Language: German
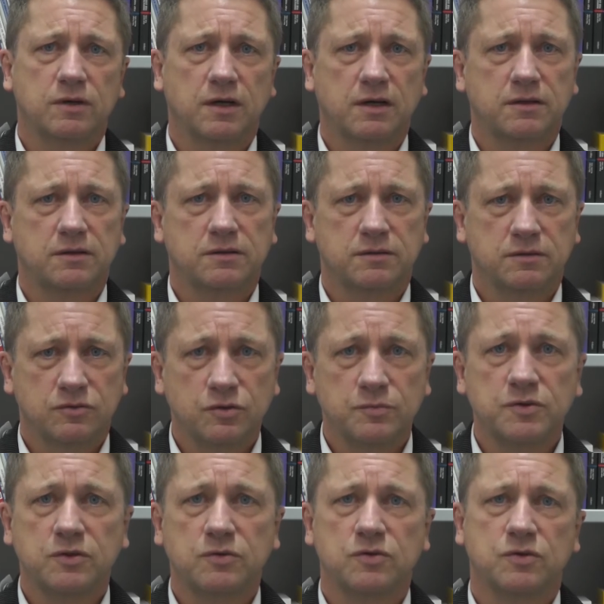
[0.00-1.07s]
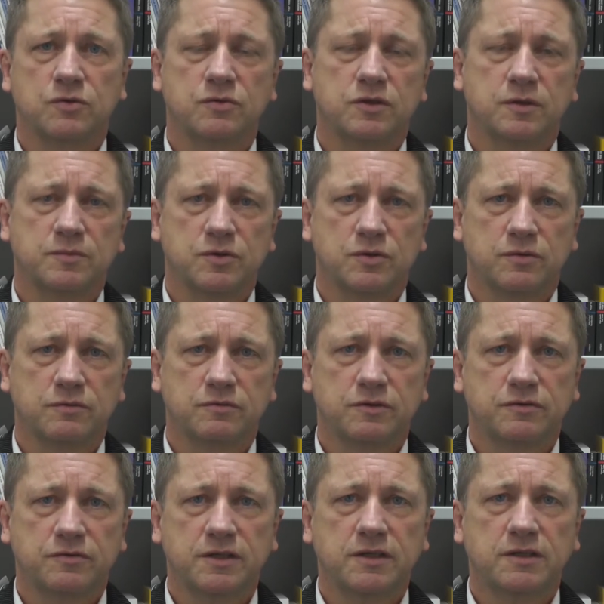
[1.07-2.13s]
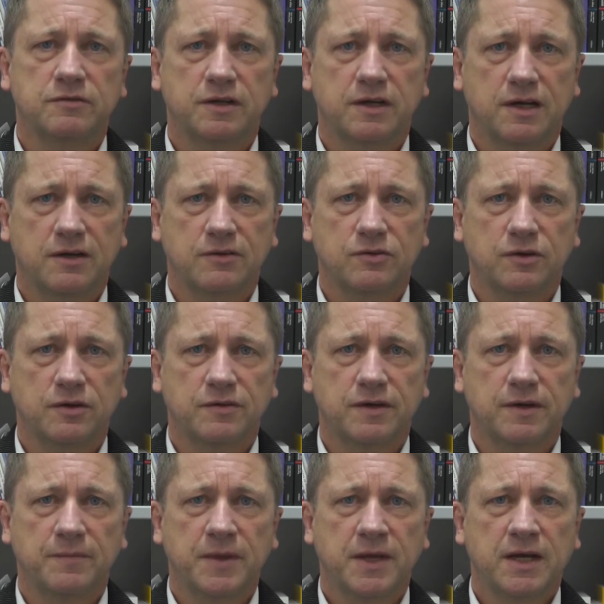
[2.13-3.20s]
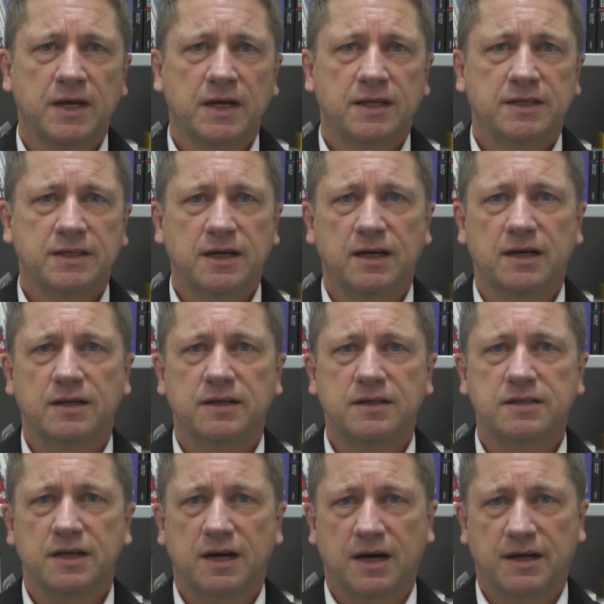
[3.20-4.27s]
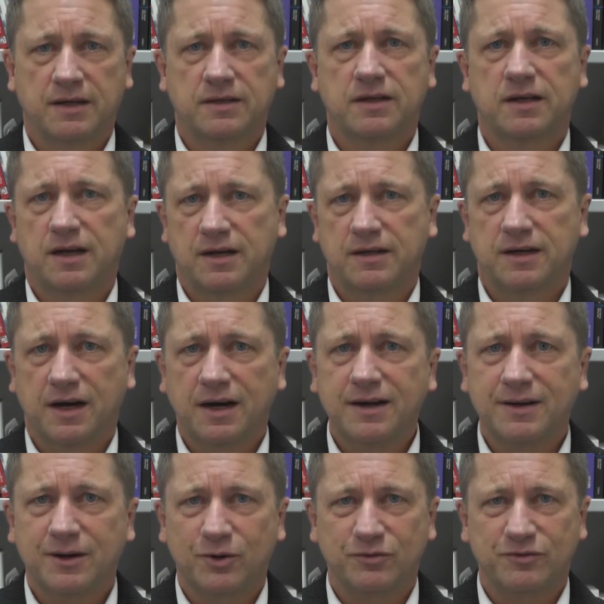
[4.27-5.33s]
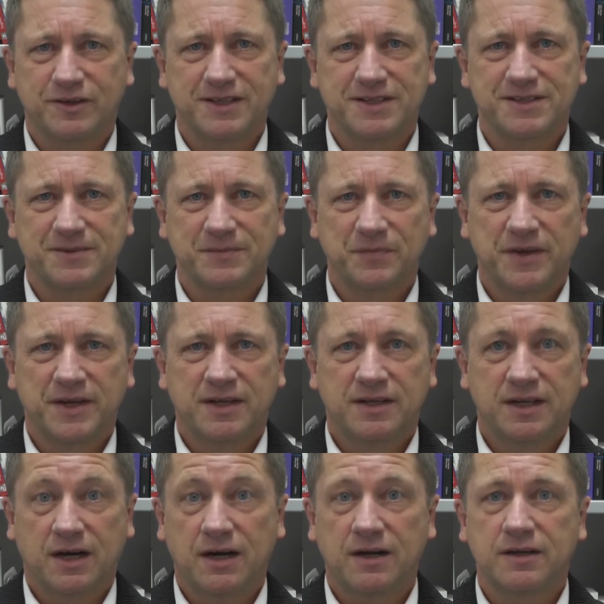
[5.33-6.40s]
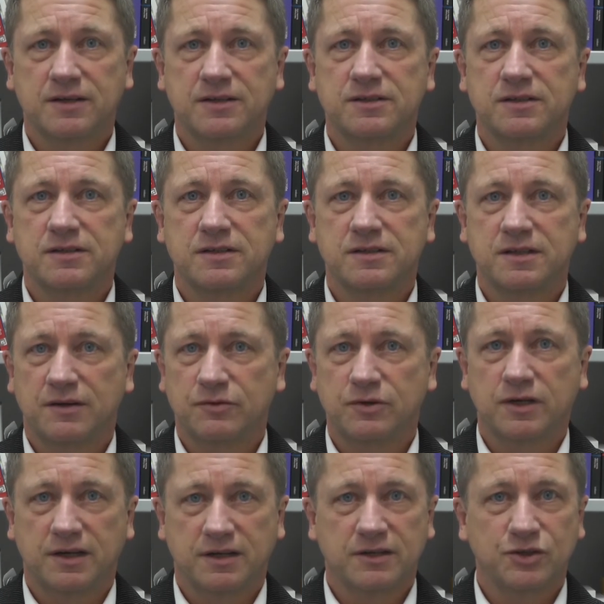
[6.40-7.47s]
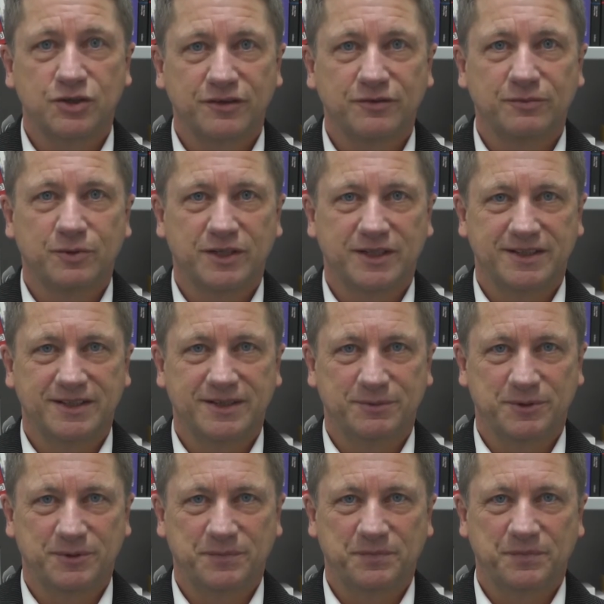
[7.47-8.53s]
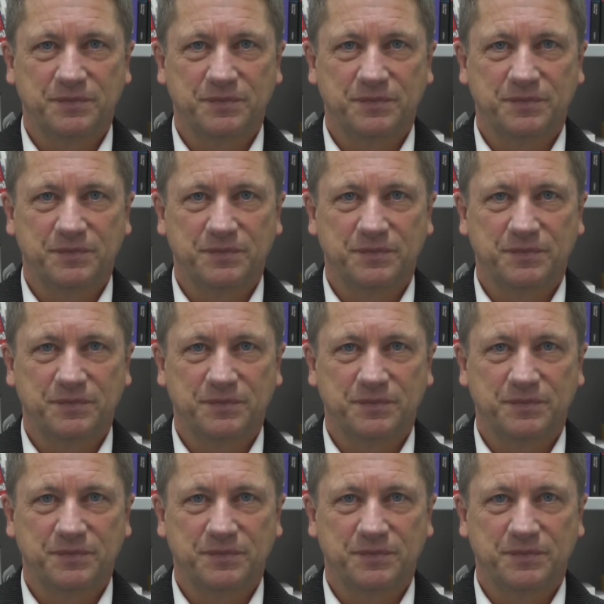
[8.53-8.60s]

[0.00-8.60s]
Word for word: oder eine Substitutionsoption für viele Verlagshäuser, die allerdings einen kleinen Haken aufweist. Der Haken ist, dass es dafür kein Geschäftsmodell gibt.